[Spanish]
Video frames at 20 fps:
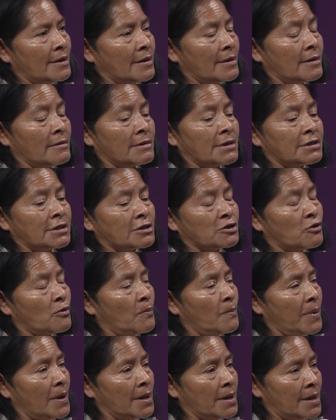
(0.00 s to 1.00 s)
en nuestras
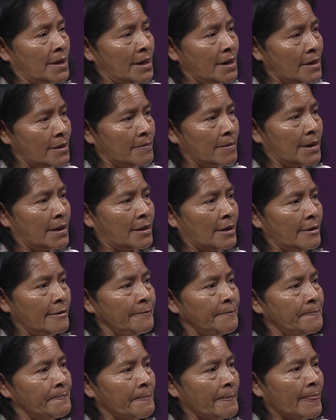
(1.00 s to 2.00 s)
compañeras, ¿verdad?,
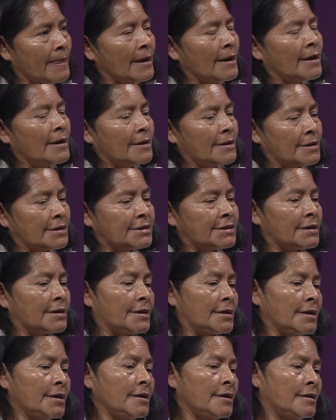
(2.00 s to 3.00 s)
de
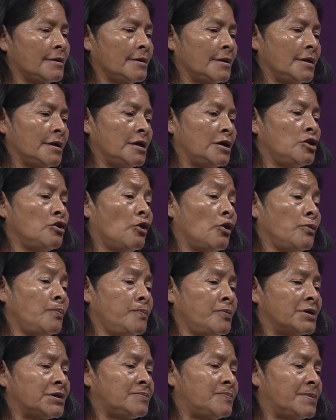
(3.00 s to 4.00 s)
seguir. Y hoy,
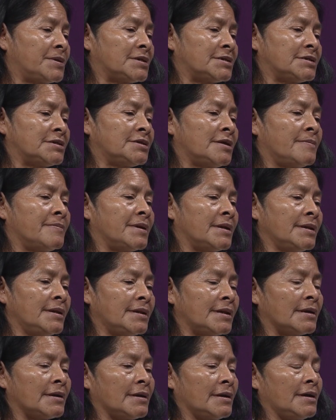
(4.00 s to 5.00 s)
pues,
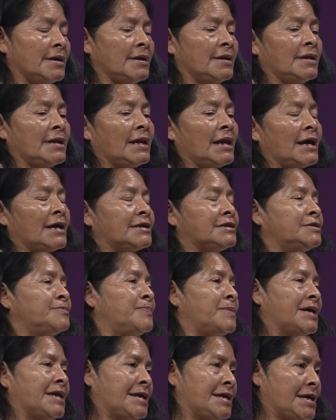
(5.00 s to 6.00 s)
precisamente eh, de la
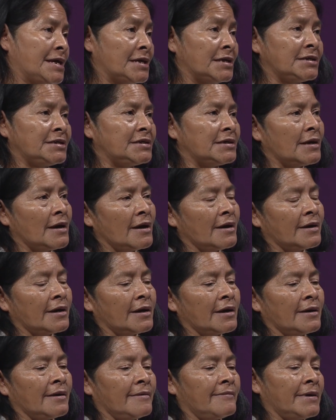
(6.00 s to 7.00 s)
experiencia
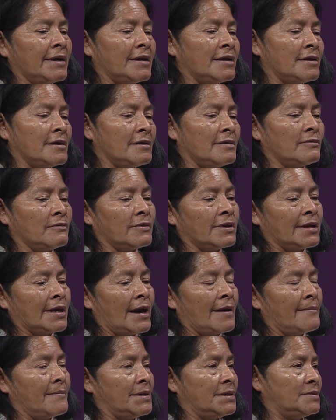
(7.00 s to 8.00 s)
que he venido
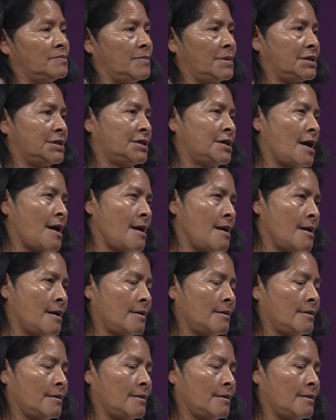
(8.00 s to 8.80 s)
de Amis Mashag,